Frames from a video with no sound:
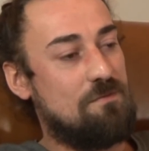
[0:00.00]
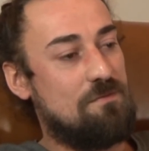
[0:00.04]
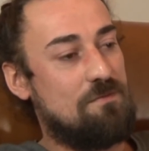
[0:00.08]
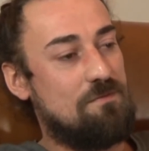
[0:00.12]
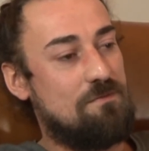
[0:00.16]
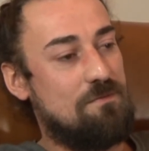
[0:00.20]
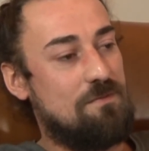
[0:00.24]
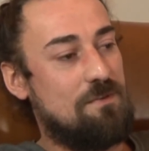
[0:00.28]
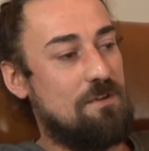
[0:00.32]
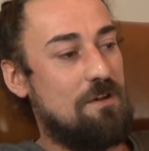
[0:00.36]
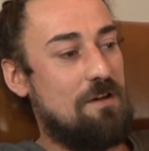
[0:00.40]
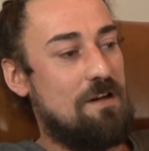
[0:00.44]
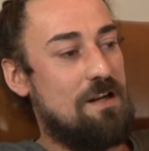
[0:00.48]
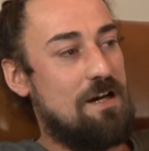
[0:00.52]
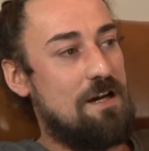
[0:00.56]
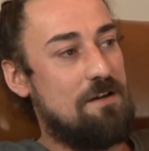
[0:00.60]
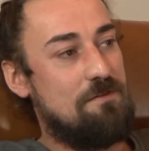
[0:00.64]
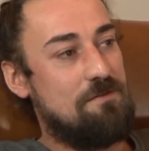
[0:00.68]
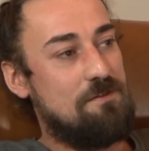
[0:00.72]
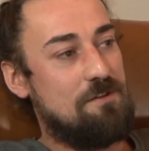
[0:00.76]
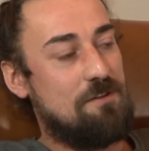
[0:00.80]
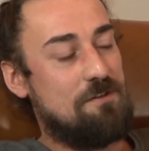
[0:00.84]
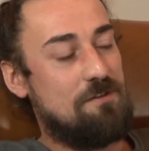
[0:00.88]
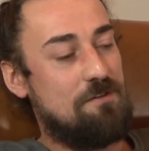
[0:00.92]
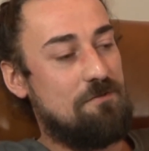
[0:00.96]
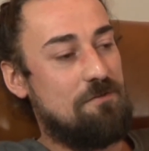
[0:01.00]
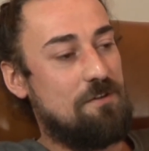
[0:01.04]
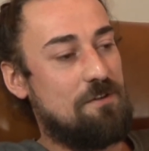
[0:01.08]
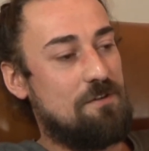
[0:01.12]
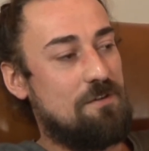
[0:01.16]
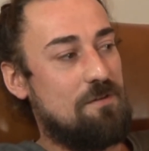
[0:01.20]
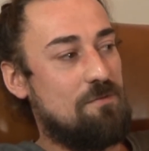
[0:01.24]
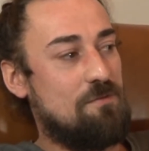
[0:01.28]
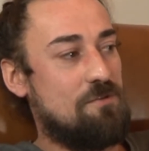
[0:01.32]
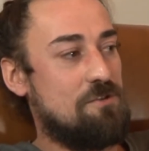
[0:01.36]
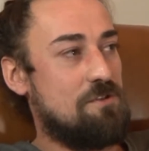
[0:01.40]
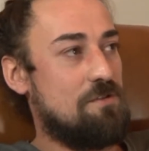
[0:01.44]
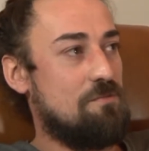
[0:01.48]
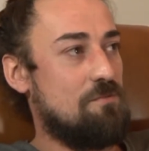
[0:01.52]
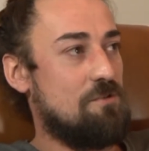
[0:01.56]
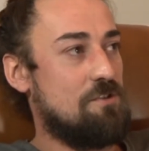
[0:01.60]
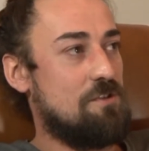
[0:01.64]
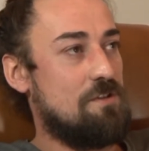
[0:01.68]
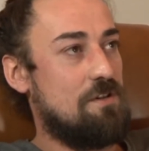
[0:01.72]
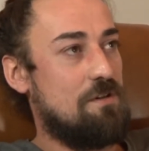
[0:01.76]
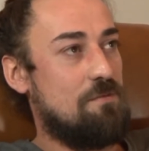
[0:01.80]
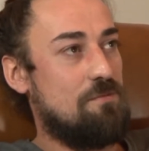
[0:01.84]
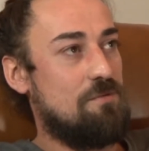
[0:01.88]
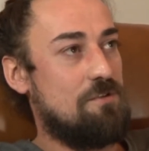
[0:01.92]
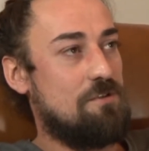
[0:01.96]
Mhm. No live, no to wiadomo, że
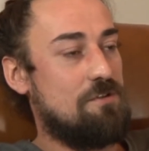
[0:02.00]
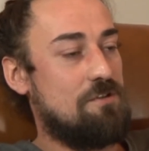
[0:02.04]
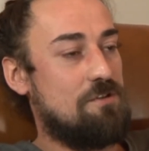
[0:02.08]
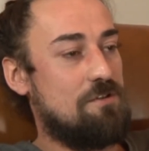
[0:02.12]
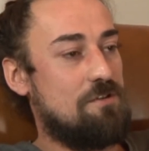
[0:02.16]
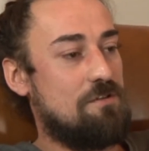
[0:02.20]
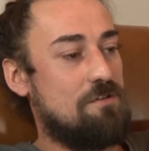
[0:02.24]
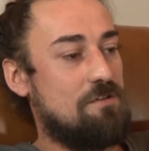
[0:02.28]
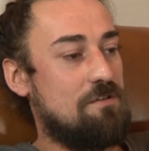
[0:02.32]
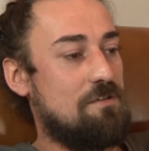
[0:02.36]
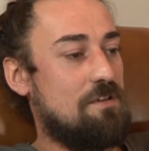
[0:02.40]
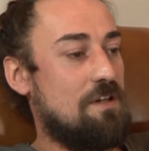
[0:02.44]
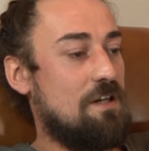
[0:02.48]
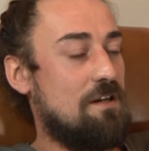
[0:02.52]
można być e,